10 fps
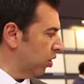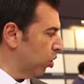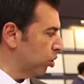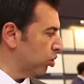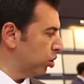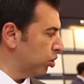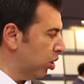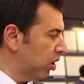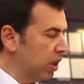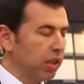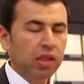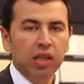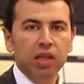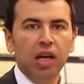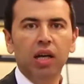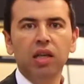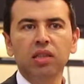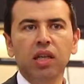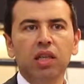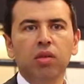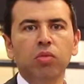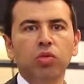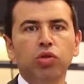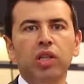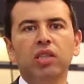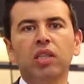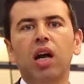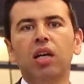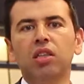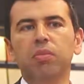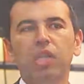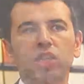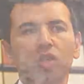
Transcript: konstrüksiyonların yangın dayanım süresini artırmak